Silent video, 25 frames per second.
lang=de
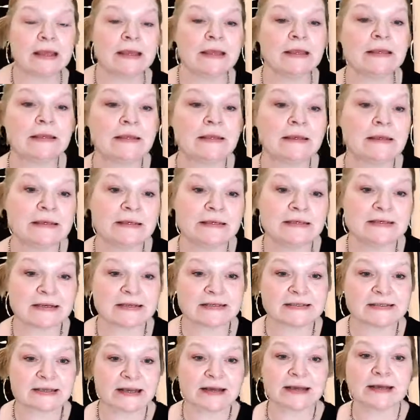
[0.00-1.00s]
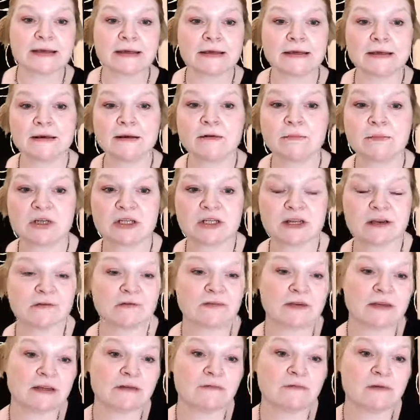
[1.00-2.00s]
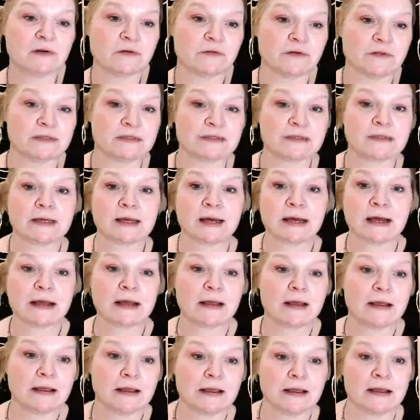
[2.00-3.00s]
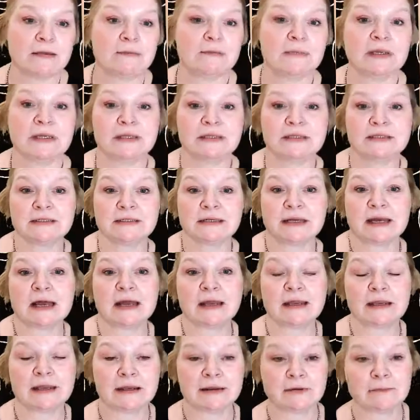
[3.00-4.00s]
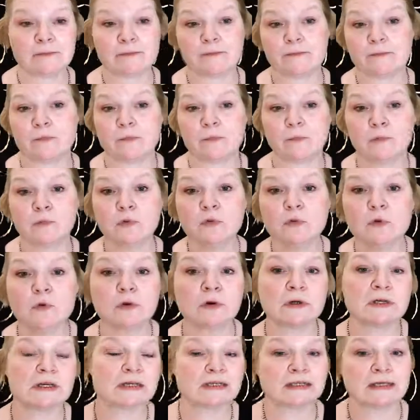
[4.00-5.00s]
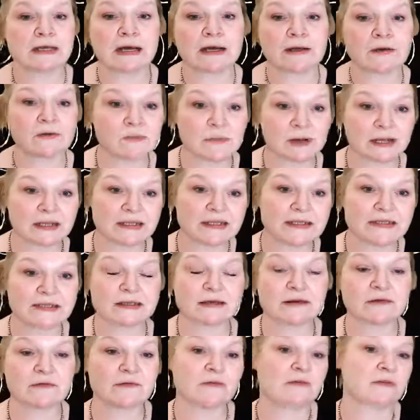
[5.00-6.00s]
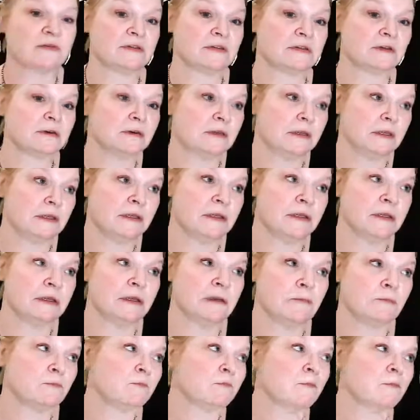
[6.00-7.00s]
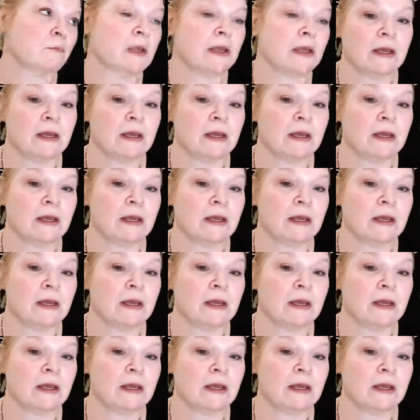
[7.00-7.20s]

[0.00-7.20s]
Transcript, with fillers: In dieser Serie beschäftigen wir uns ja mit einem Buch, das Hayo Banzaf in den